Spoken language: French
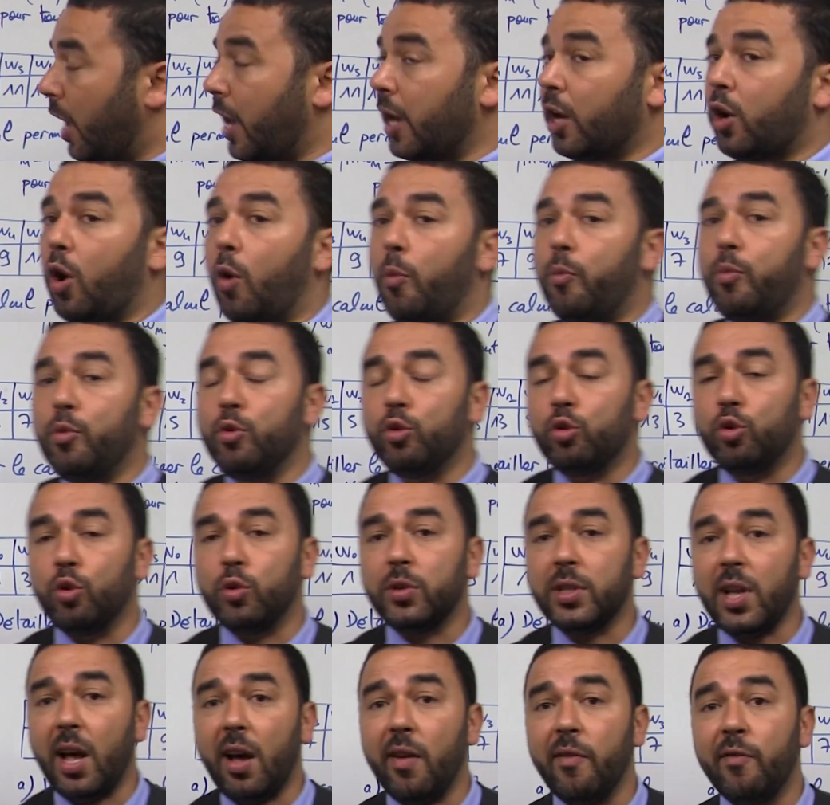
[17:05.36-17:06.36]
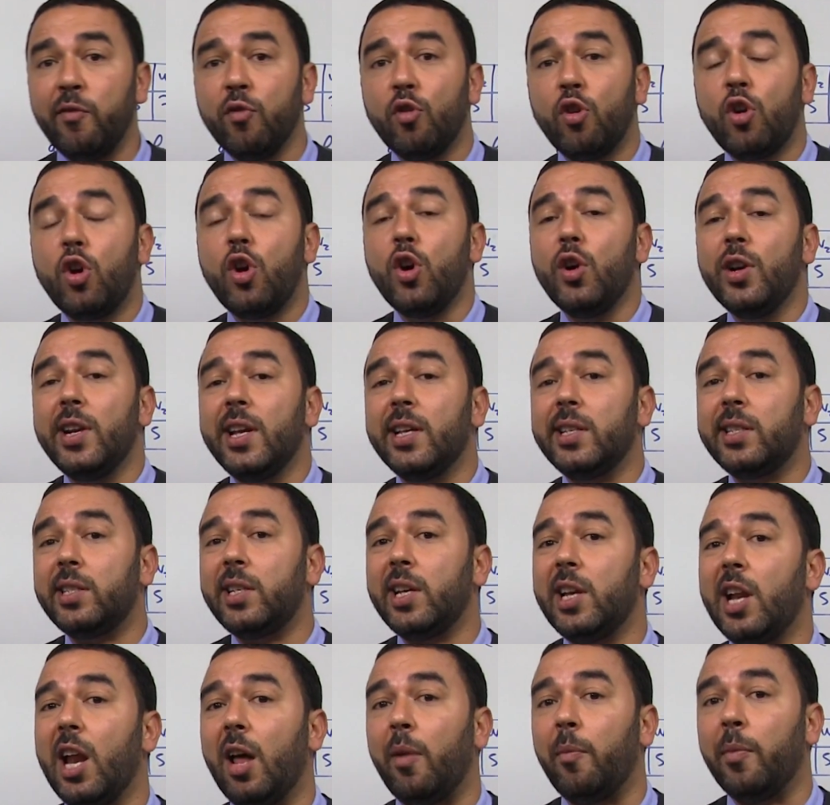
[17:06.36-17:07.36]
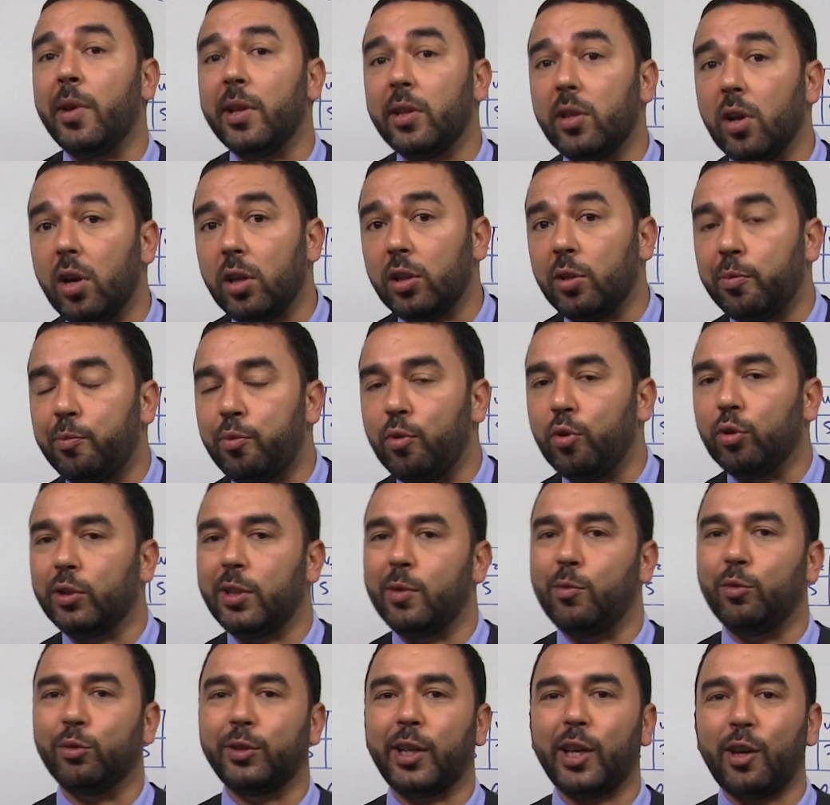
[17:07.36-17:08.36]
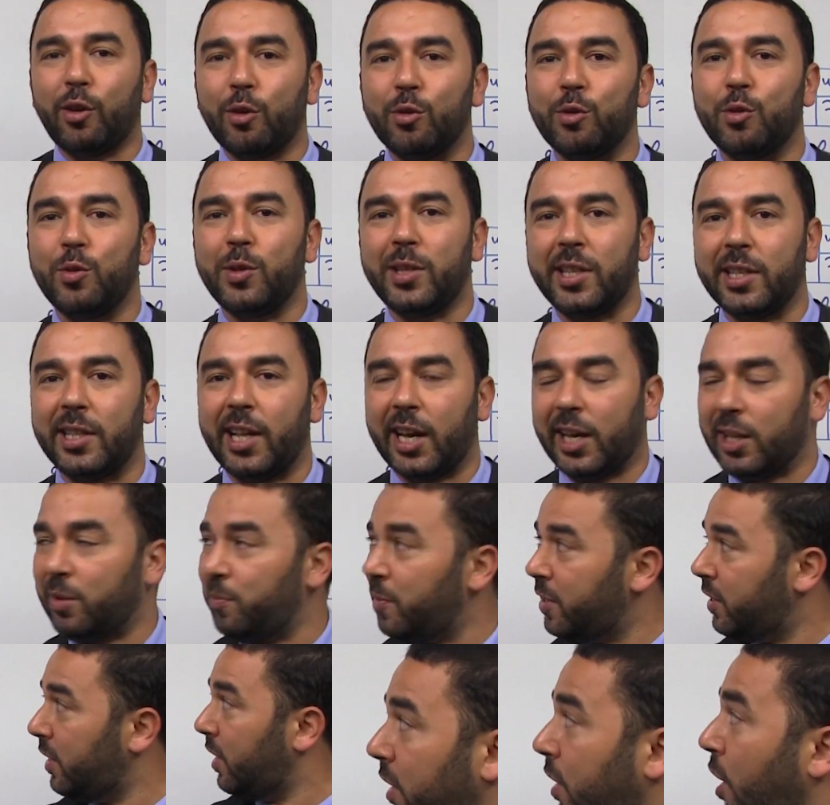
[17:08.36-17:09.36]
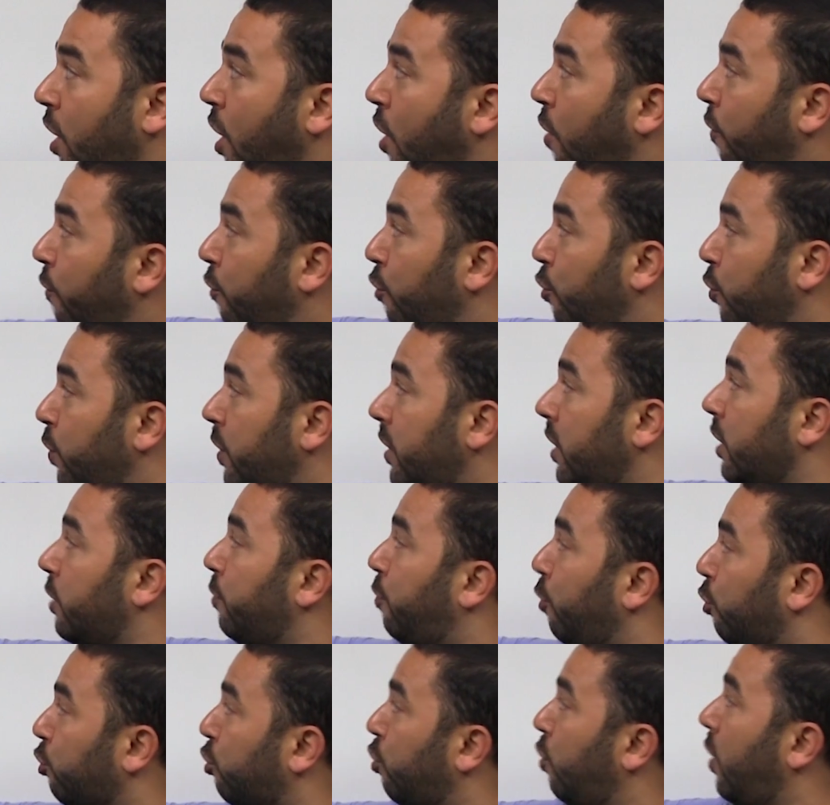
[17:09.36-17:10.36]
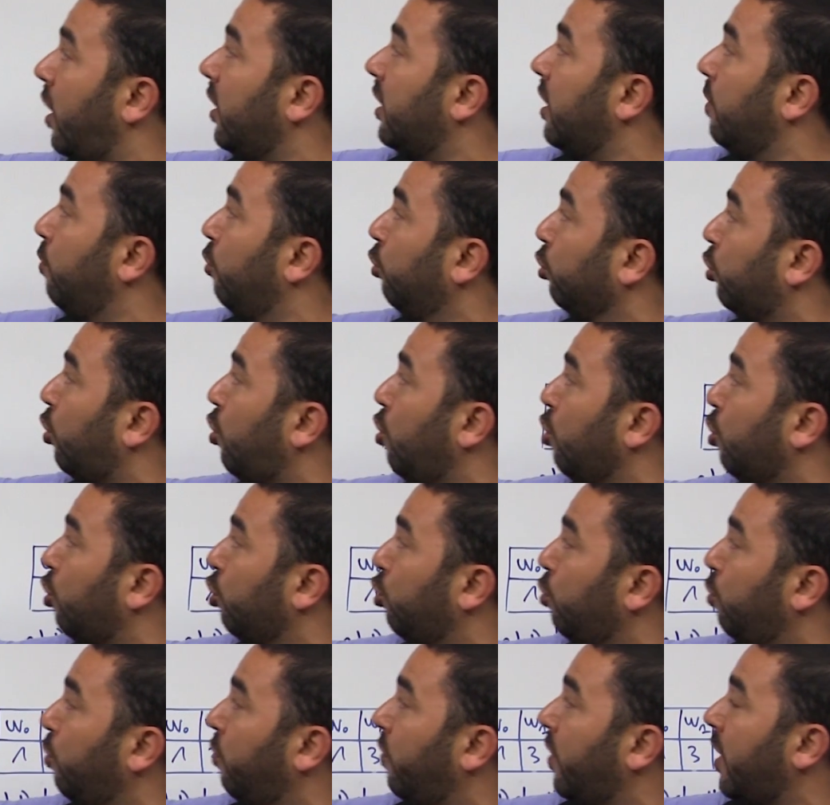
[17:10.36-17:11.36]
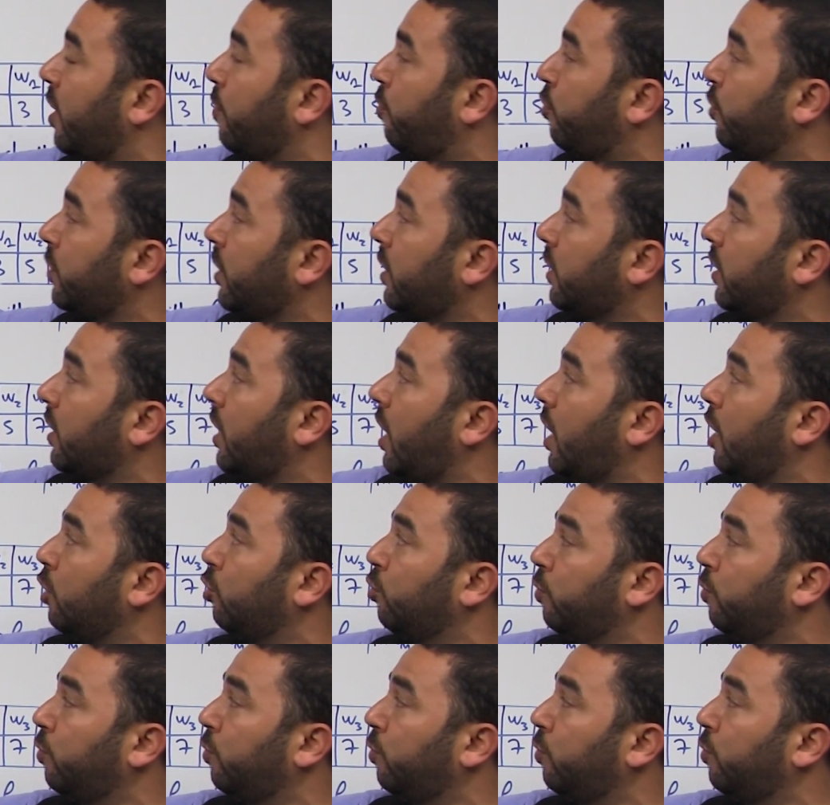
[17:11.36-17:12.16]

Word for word: et qu'en plus de ça, vous connaissez la méthode pour démontrer qu'une suite est arithmétique. Vous lui dites, pour cela, démontrons que Wn plus 1 est égal à